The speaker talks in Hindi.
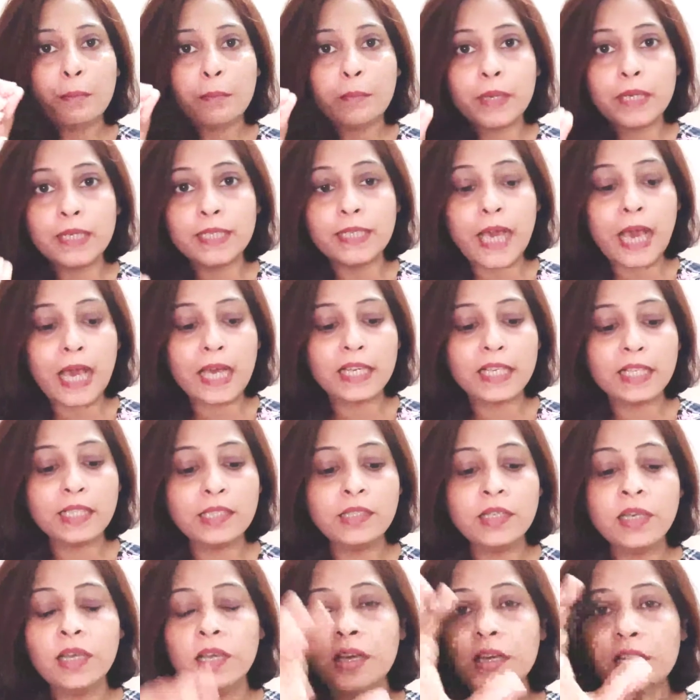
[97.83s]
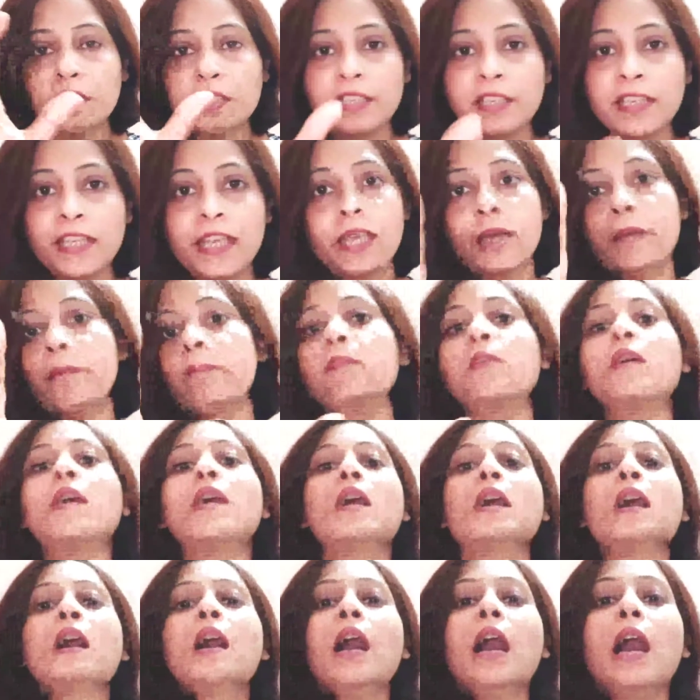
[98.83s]
भंडारण नियम
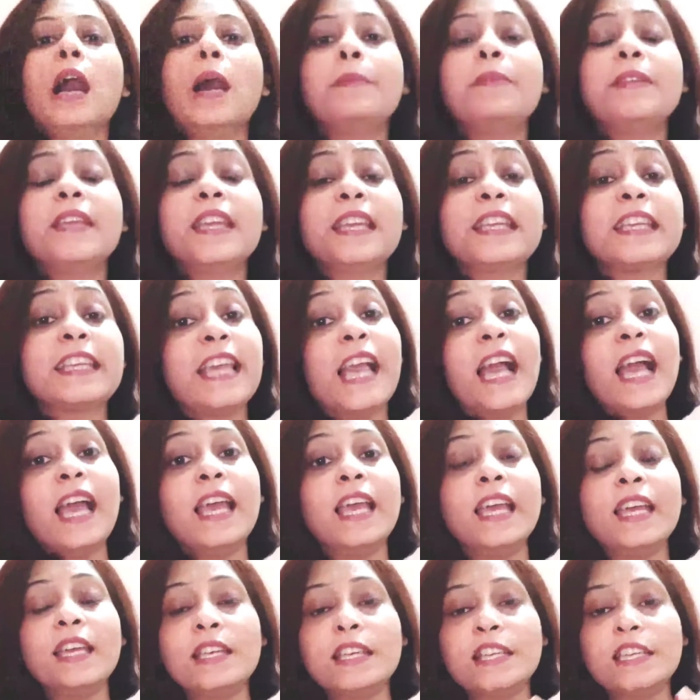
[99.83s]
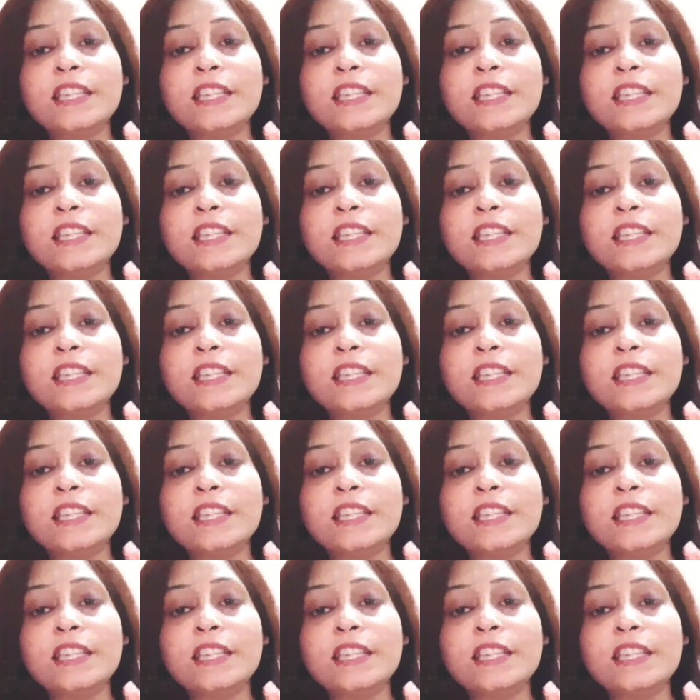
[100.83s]
अब ये क्या है